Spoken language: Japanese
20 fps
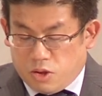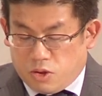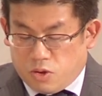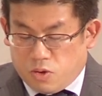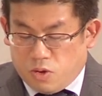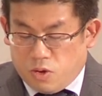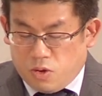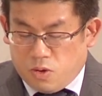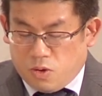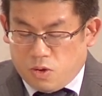
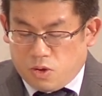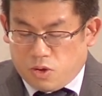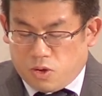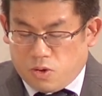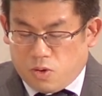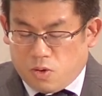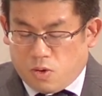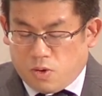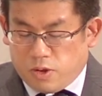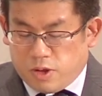14
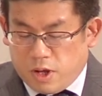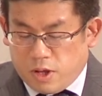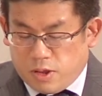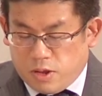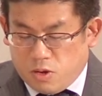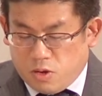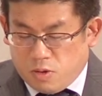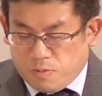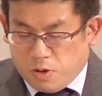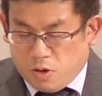章5
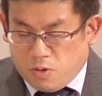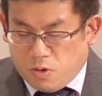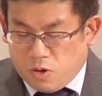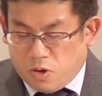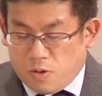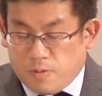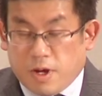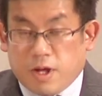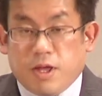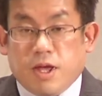節の御
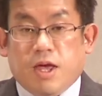言葉